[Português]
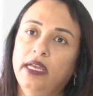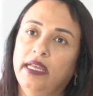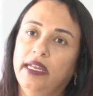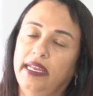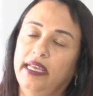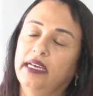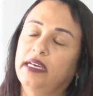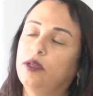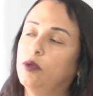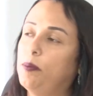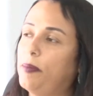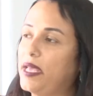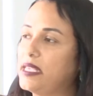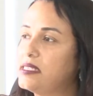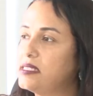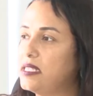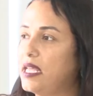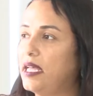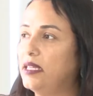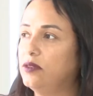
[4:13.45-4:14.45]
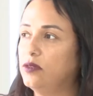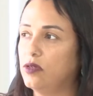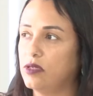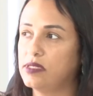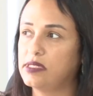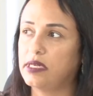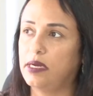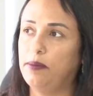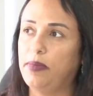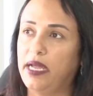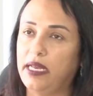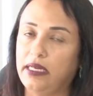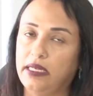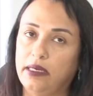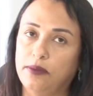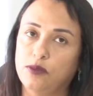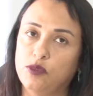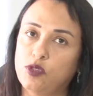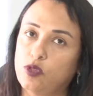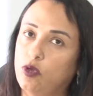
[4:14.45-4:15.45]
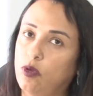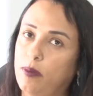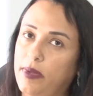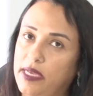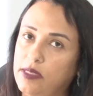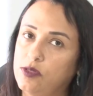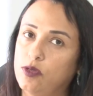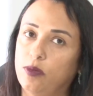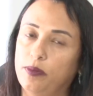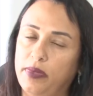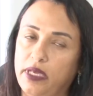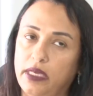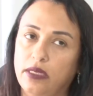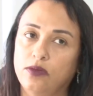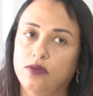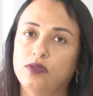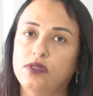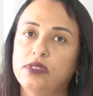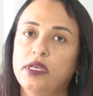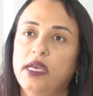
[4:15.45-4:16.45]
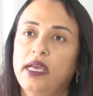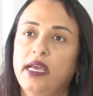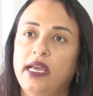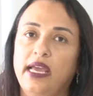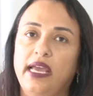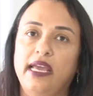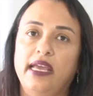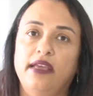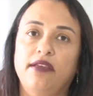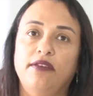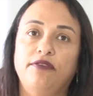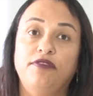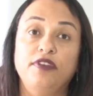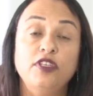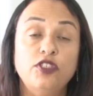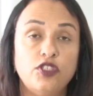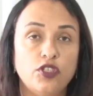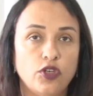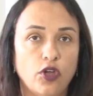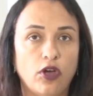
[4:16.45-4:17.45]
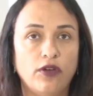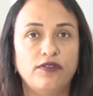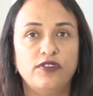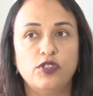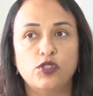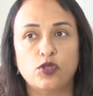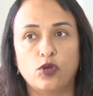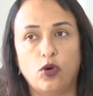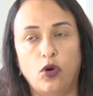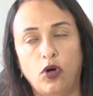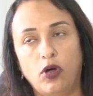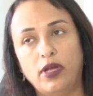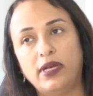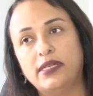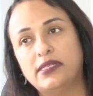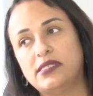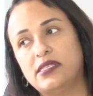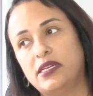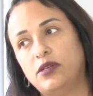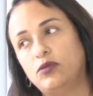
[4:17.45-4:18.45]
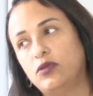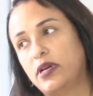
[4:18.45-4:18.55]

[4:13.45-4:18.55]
Né? Ano passado, nós trabalhamos com mais ou menos é, 29 escolas na né,